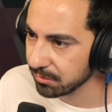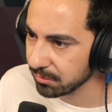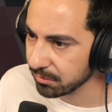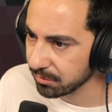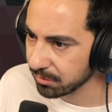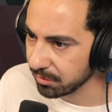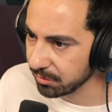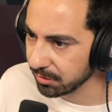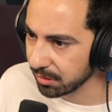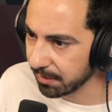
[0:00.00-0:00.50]

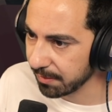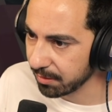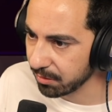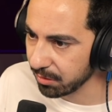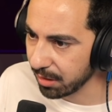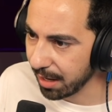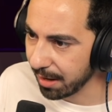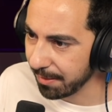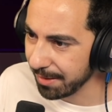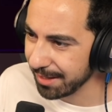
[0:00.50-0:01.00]
Contaba con. a
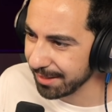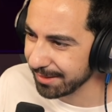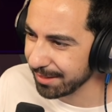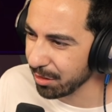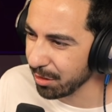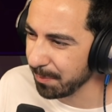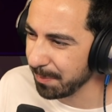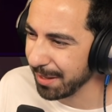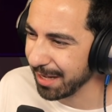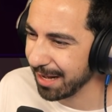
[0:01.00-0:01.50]
eh, ver, eh, ¿tengo
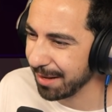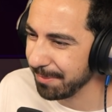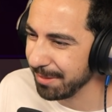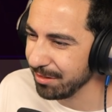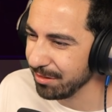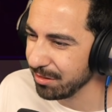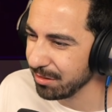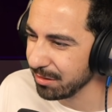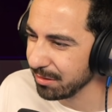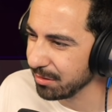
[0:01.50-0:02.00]
el
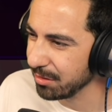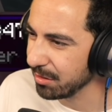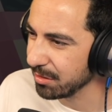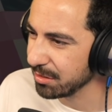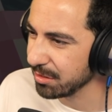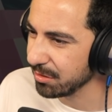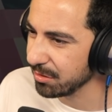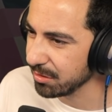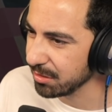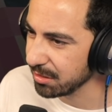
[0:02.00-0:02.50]
pergamino? No,
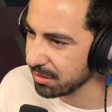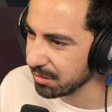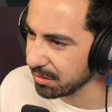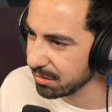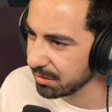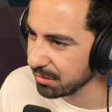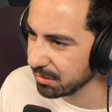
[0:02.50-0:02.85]
esto no es.